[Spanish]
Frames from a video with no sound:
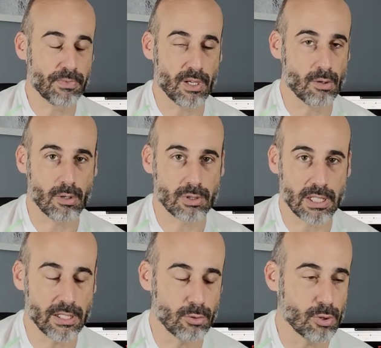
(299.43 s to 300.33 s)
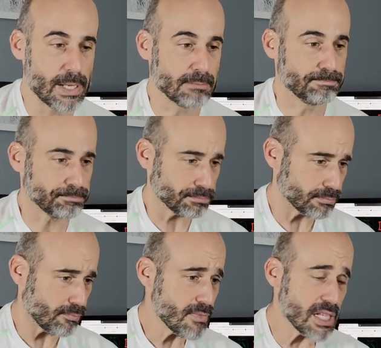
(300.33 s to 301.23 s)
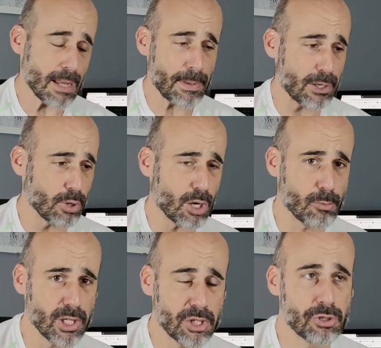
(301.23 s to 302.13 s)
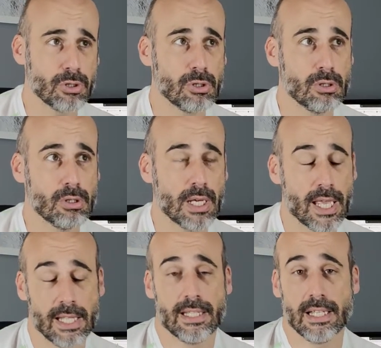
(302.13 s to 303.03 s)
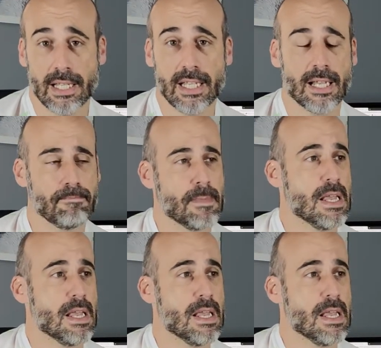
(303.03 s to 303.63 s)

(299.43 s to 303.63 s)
creo que no sale ninguno más. La película, como he dicho, es entretenida